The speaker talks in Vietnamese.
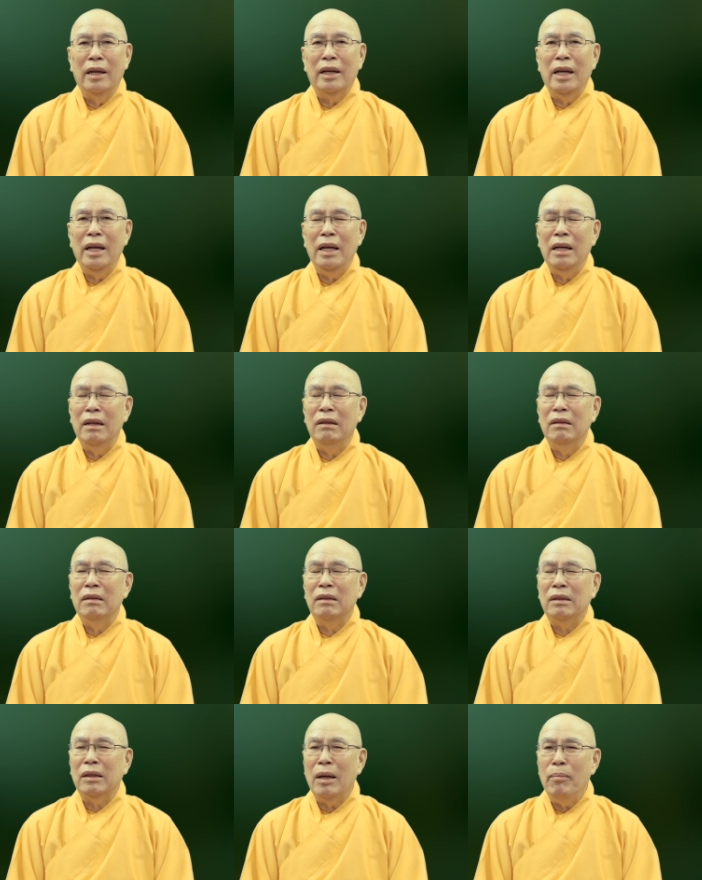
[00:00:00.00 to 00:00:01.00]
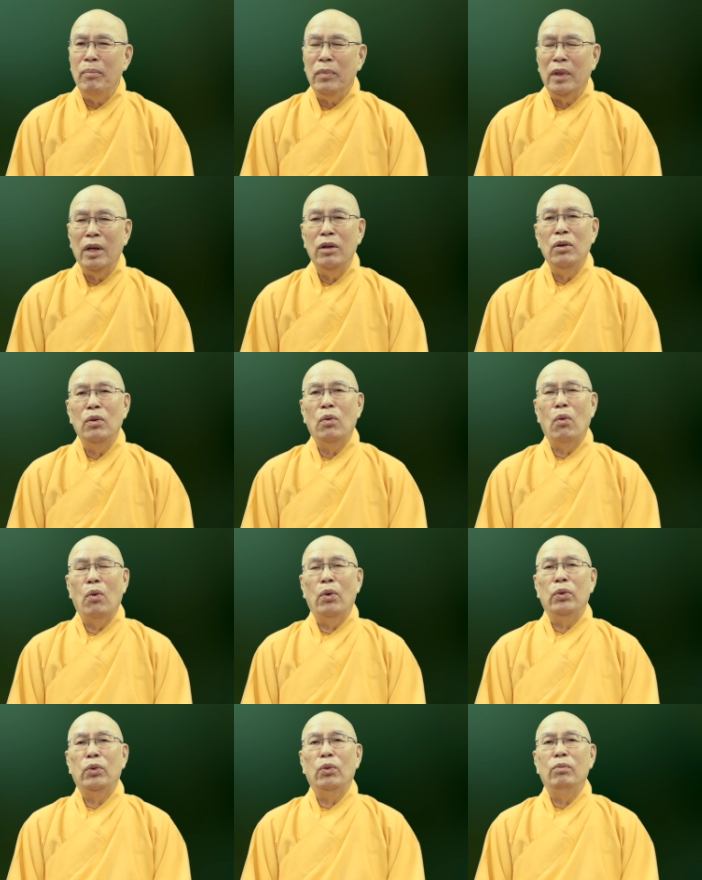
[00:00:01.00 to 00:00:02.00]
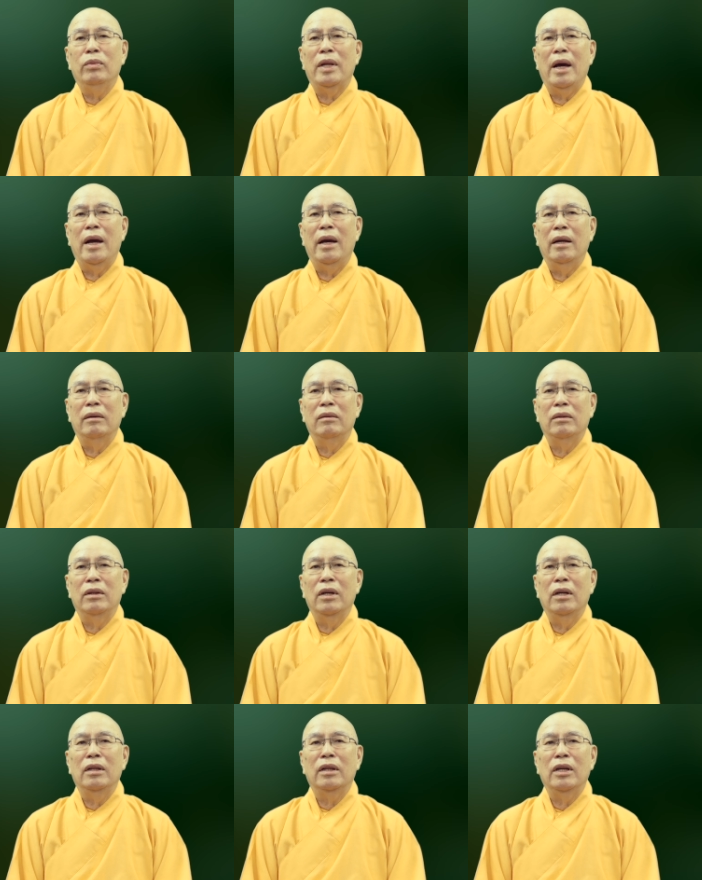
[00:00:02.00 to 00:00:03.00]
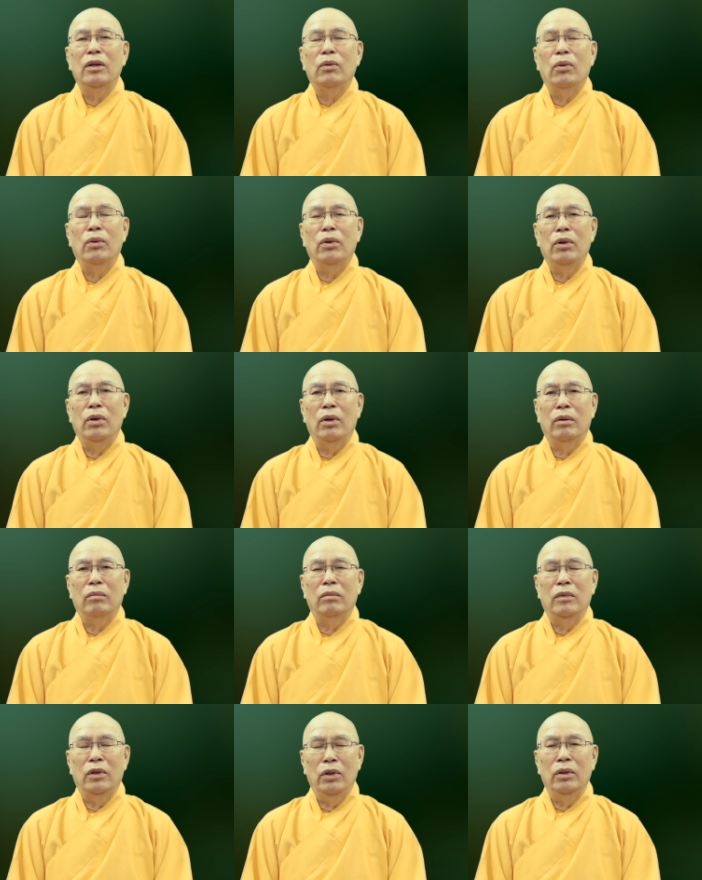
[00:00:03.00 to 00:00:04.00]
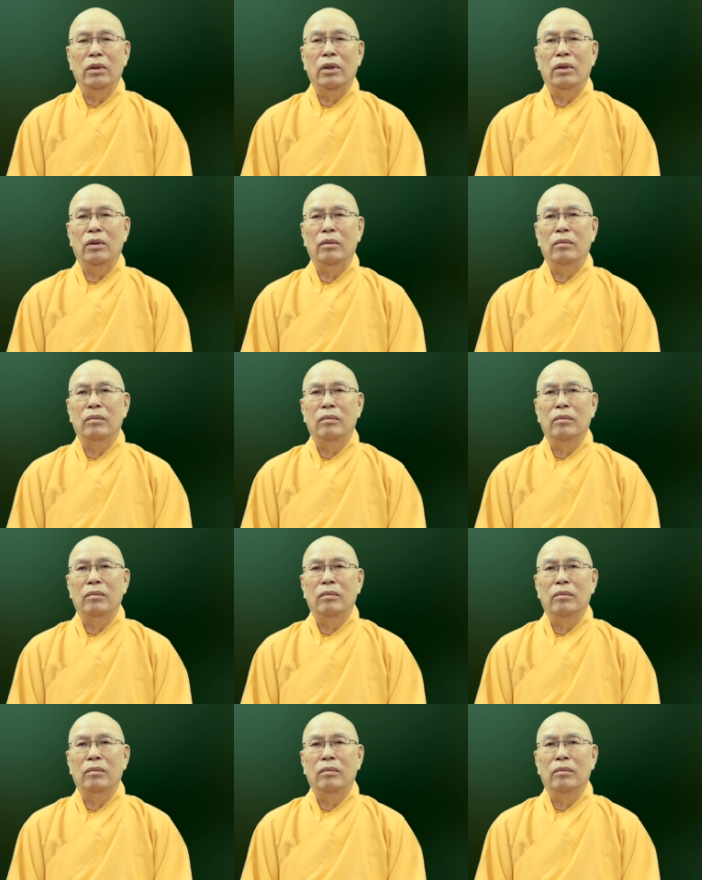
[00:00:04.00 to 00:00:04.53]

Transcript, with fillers: cái tâm tư của chúng ta trên cái con đường hướng thượng.